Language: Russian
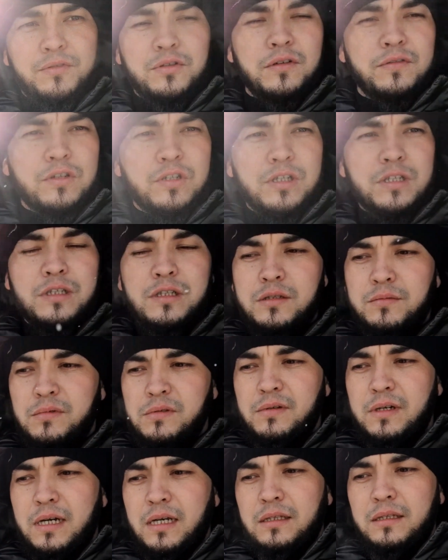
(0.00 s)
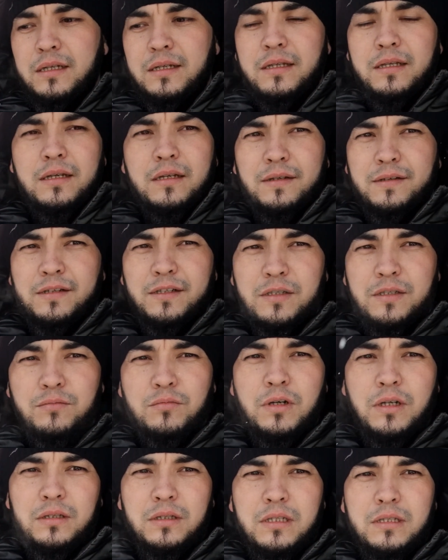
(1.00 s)
все в жизни бывает, надо к
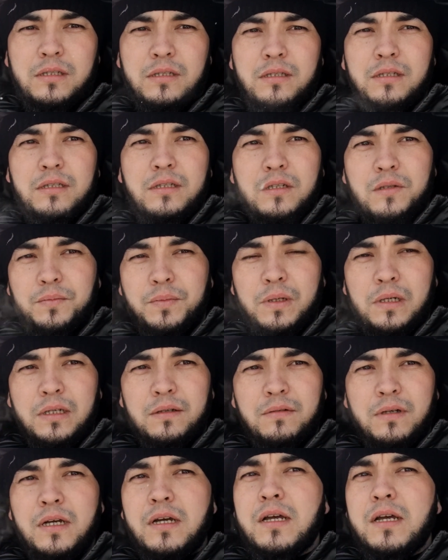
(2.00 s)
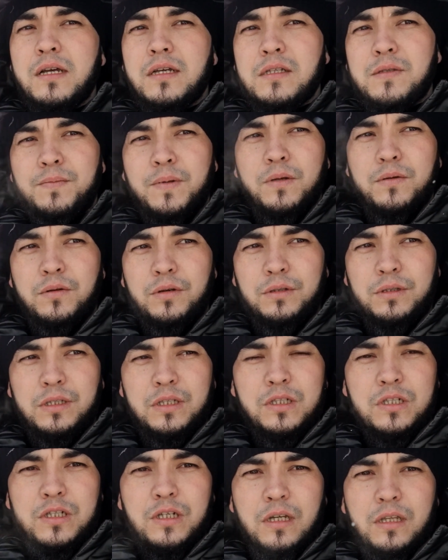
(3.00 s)
всему относиться терпеливо,
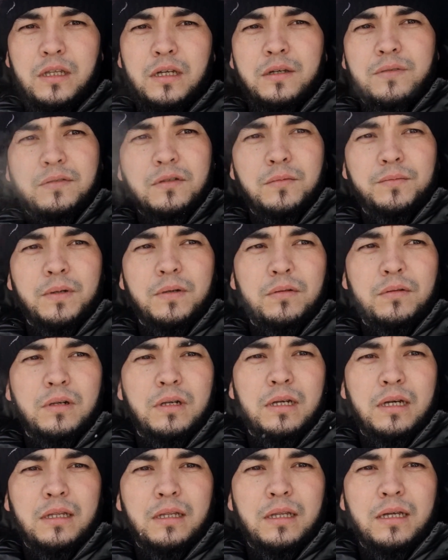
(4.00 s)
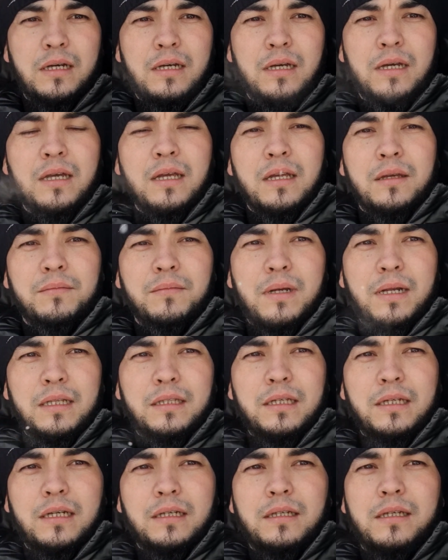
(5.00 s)
спокойно, иншаллах, все по воле Аллаха.
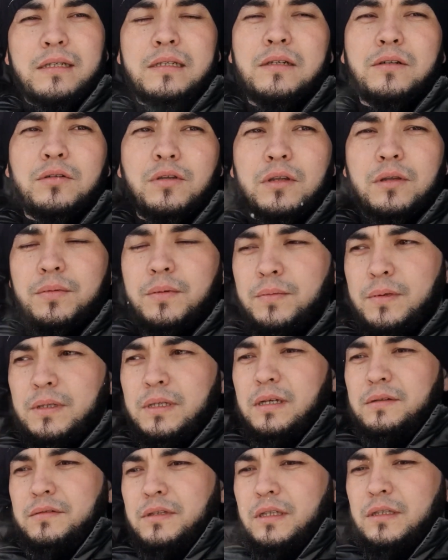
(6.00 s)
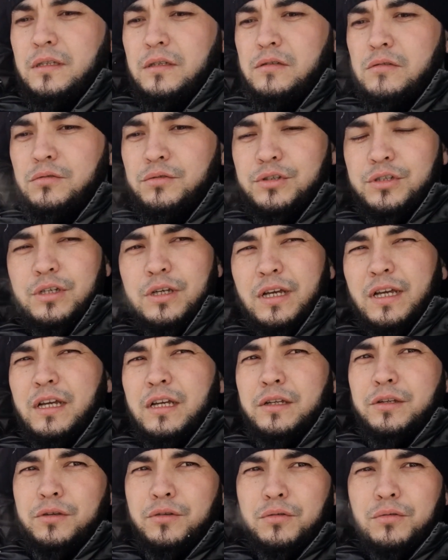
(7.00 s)
Братья, если кто-то попадает в такие случаи,
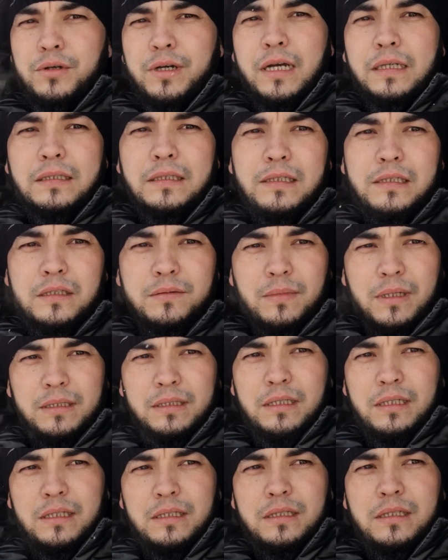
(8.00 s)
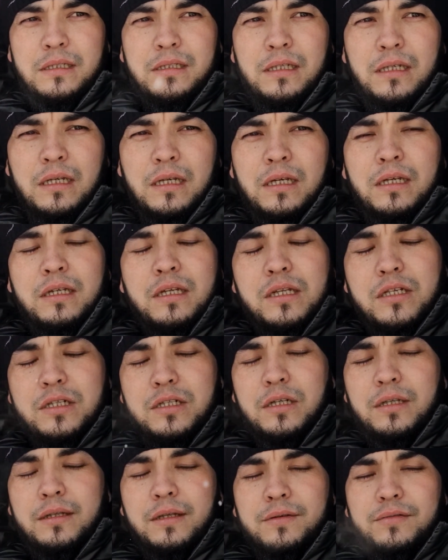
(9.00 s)
не ругайтесь, не материтесь,
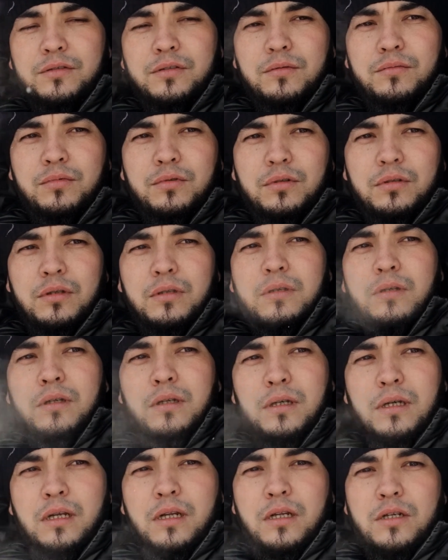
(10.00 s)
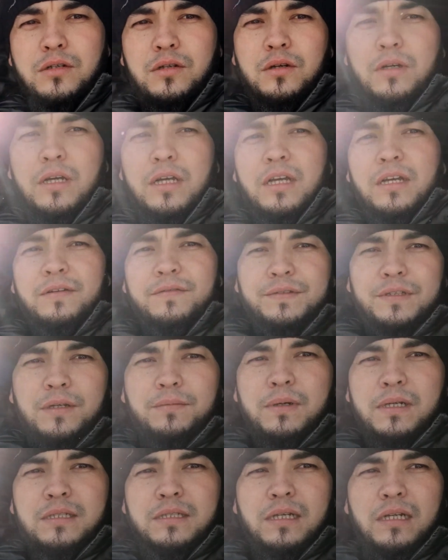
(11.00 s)
иншаллах, все будет хорошо.
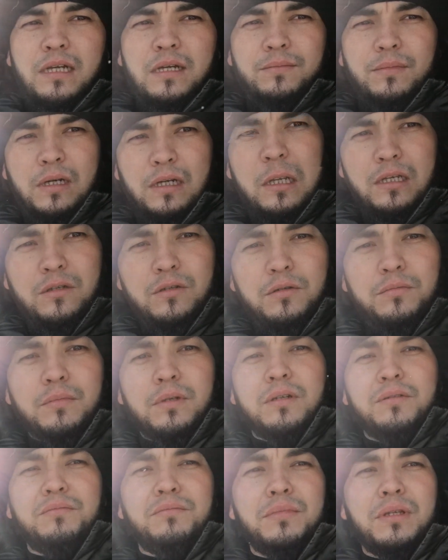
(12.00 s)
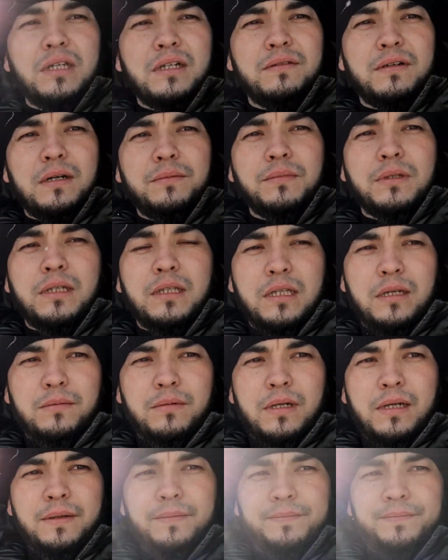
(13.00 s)
Всем ассаляму алейкум, мир вам и
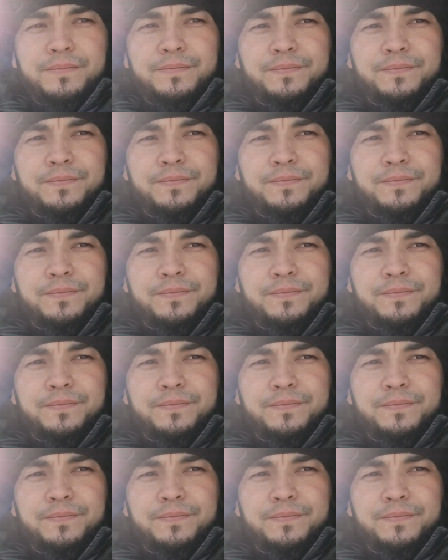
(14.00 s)
добра.